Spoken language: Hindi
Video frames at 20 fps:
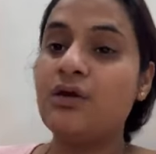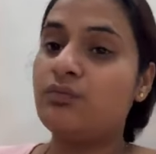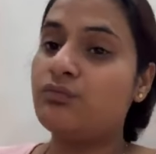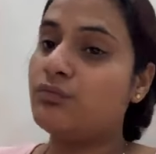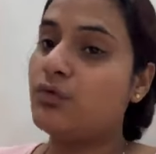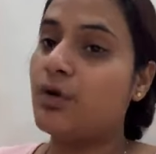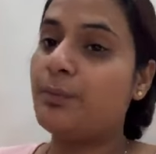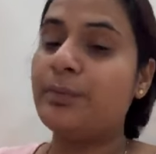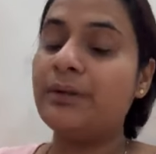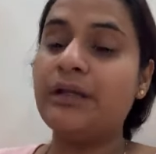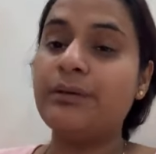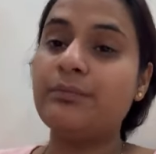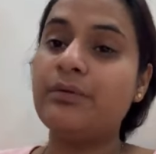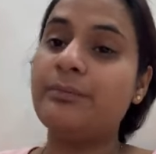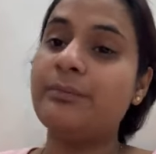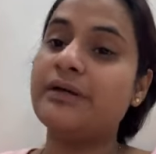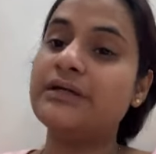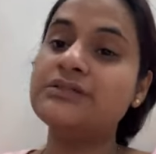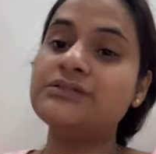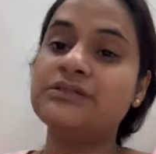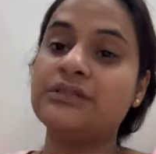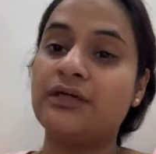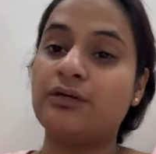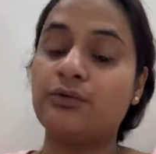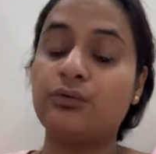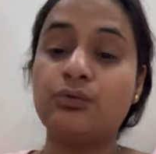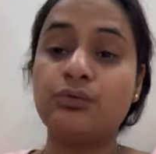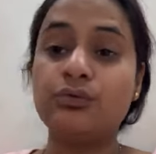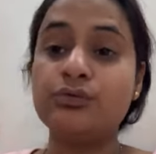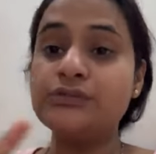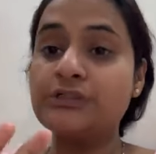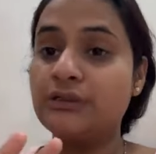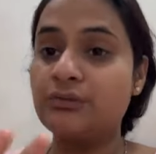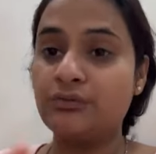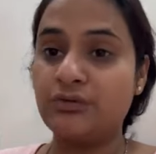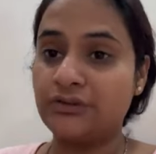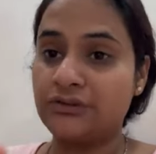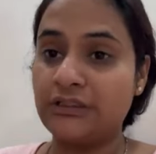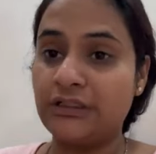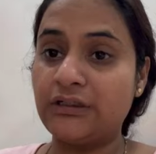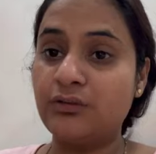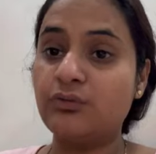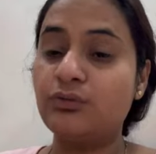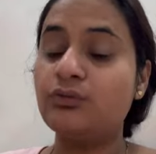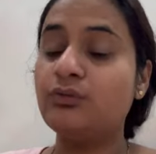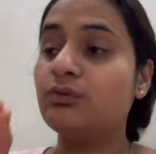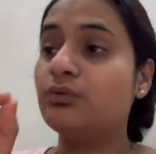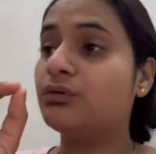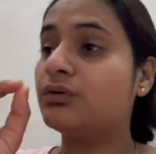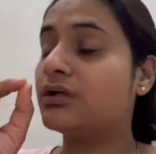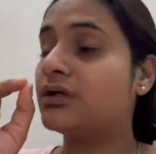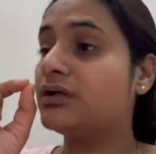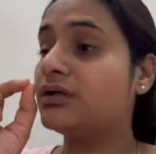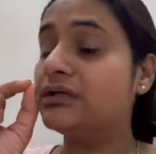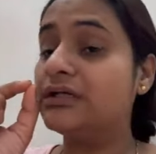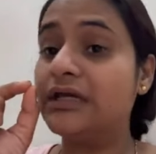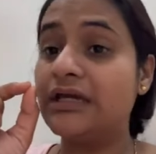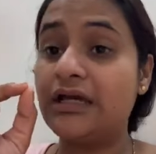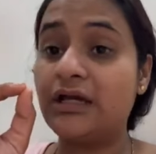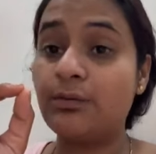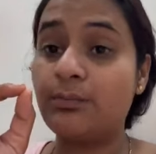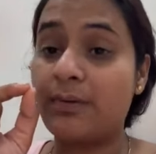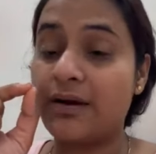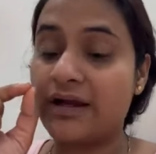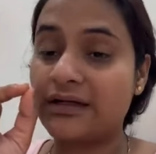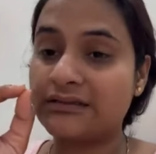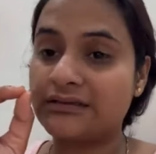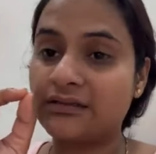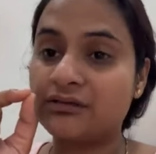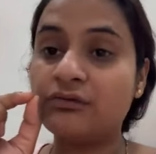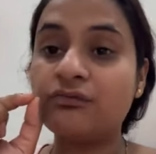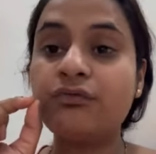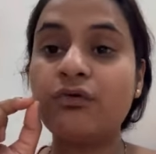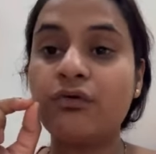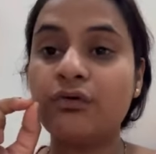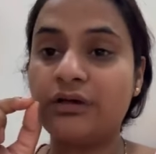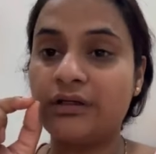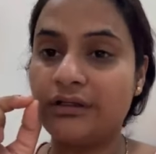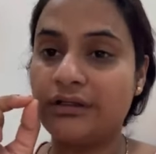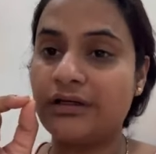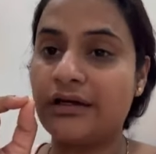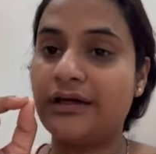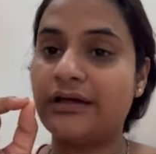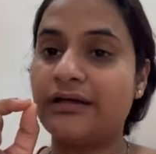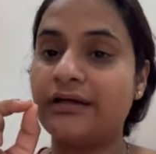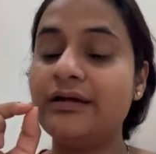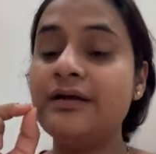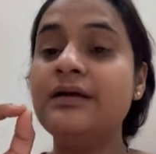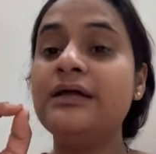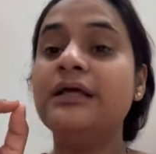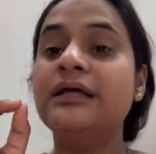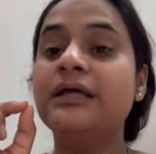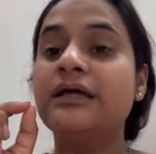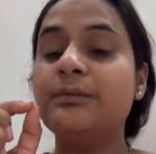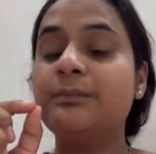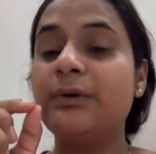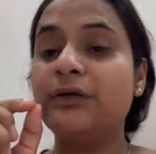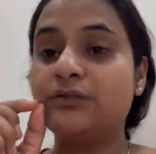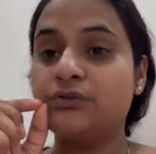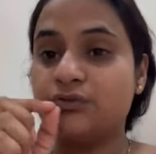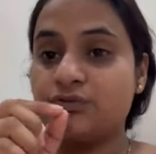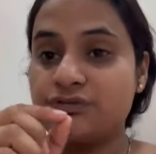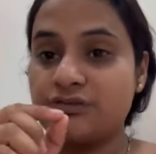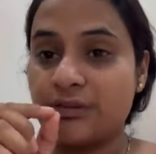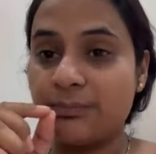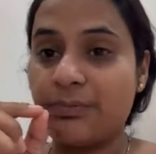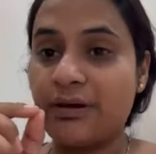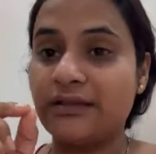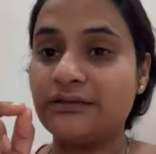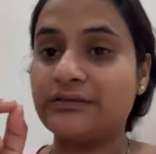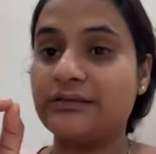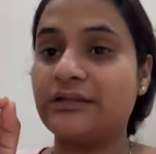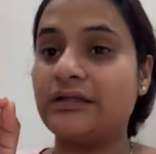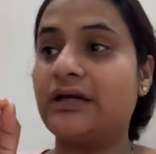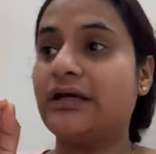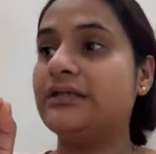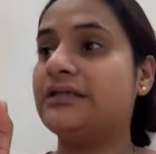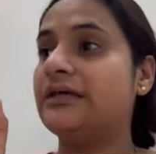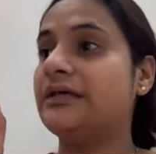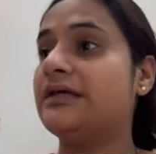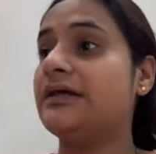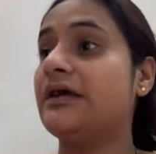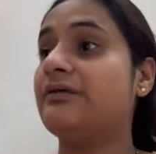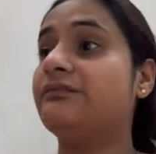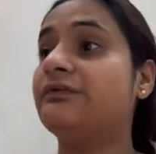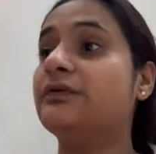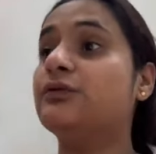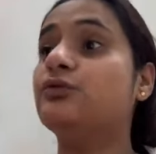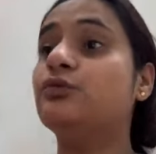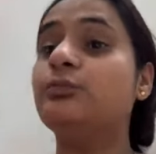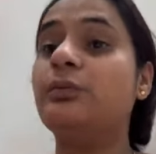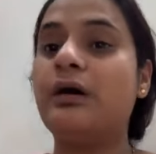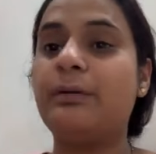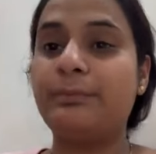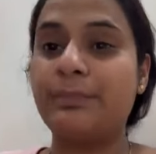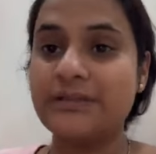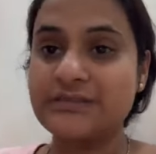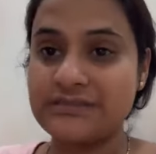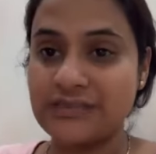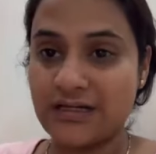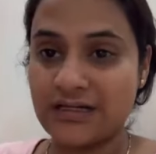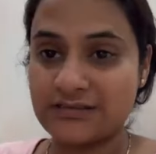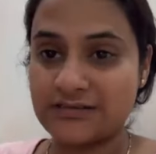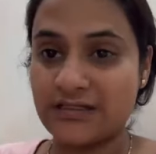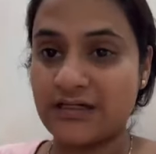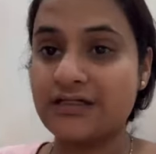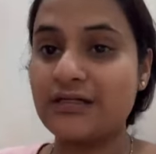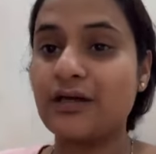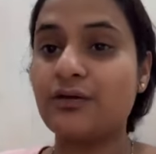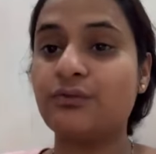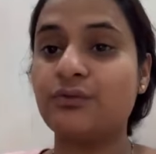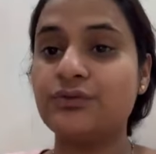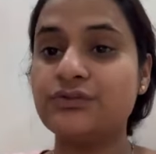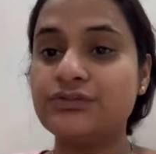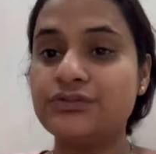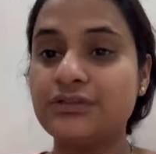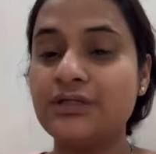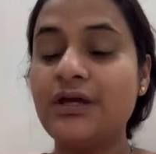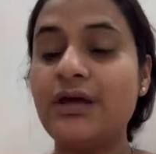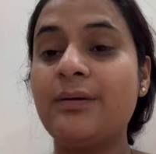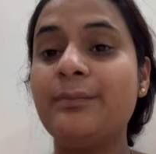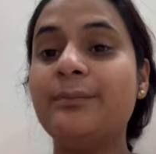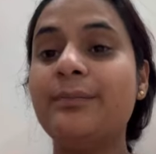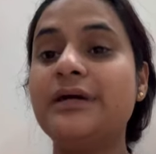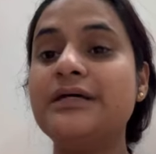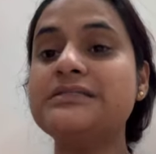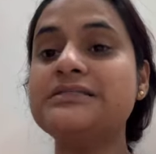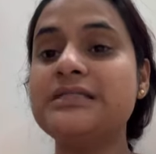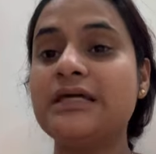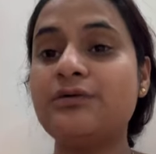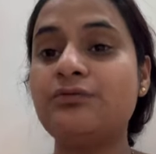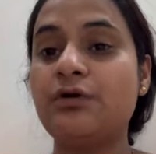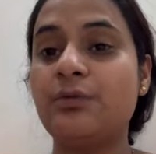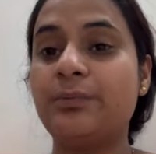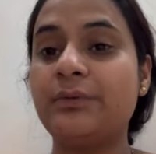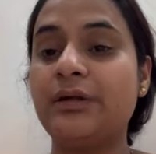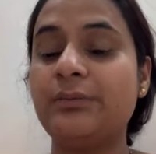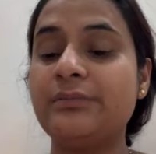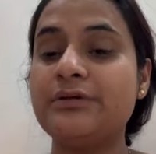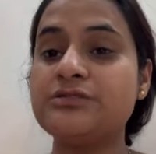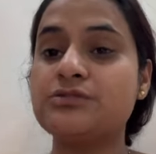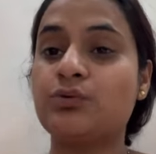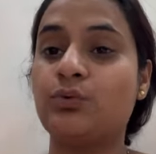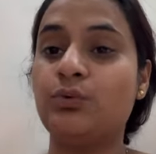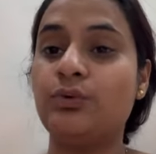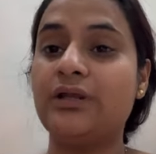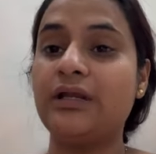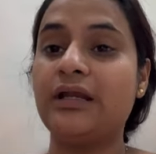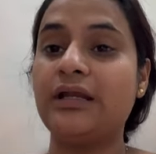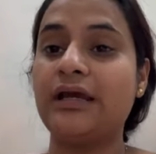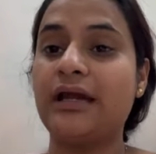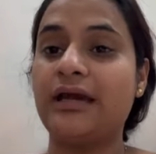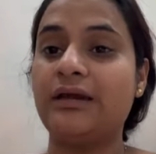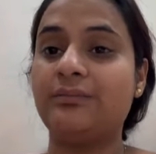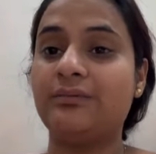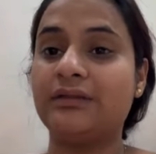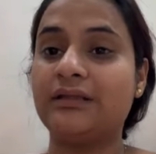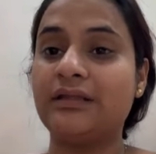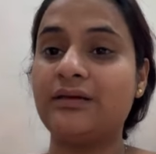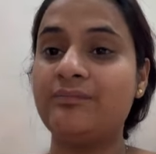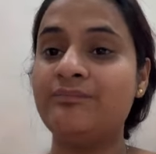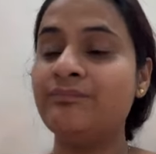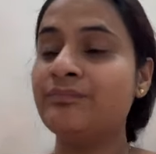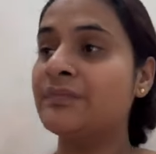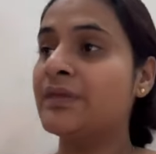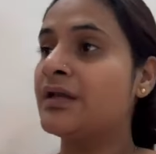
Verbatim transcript: वो अपने में मस्त हैं उनको ज़रूरत नहीं उन्होंने एक बार तक फ़ोन नहीं आया कि बच्चों से बात करा दे या फिर तू वापस आ जाए या कुछ मस्त है वो अपने में स्कूटी ले आए मतलब